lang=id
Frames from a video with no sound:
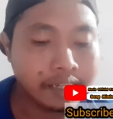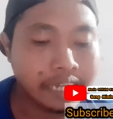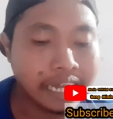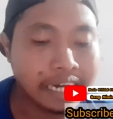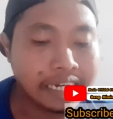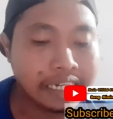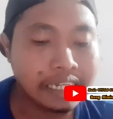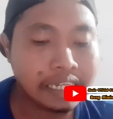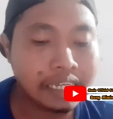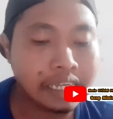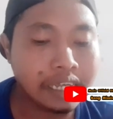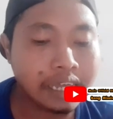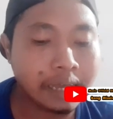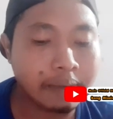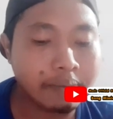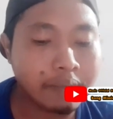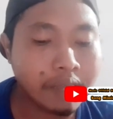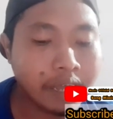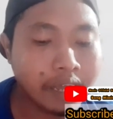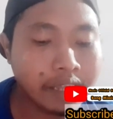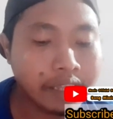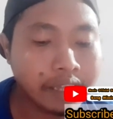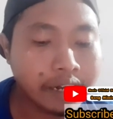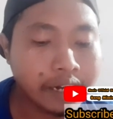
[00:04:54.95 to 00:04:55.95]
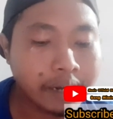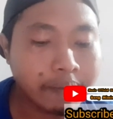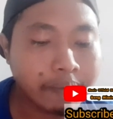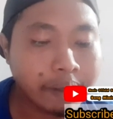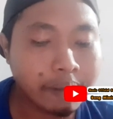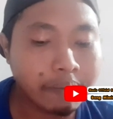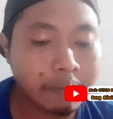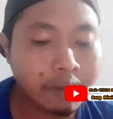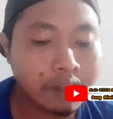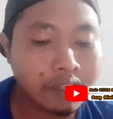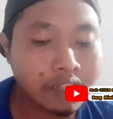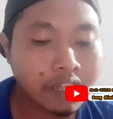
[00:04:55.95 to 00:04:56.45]
Jadi kami hanya
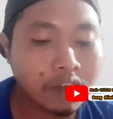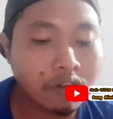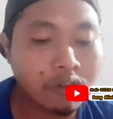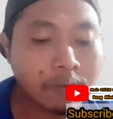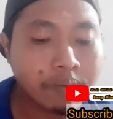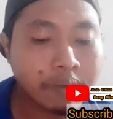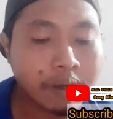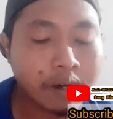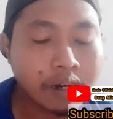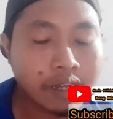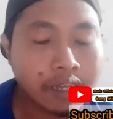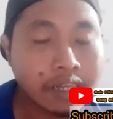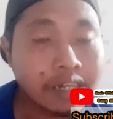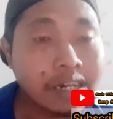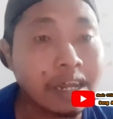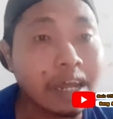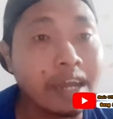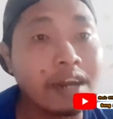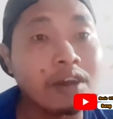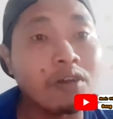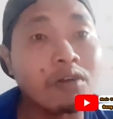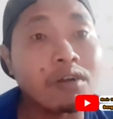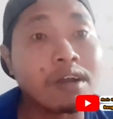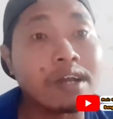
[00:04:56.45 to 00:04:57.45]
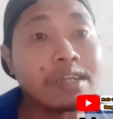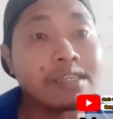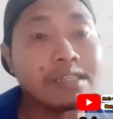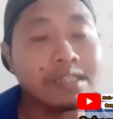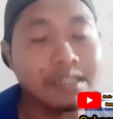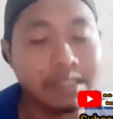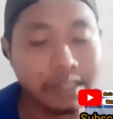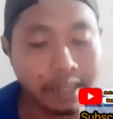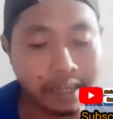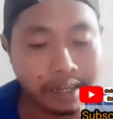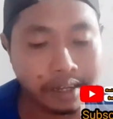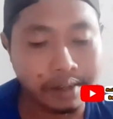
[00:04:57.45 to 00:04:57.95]
dapat mengetahui perkiraan
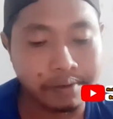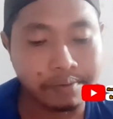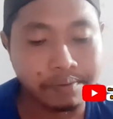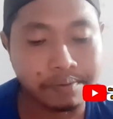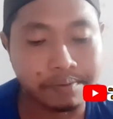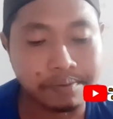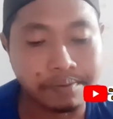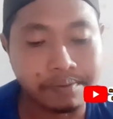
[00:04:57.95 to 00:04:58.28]
lokasinya.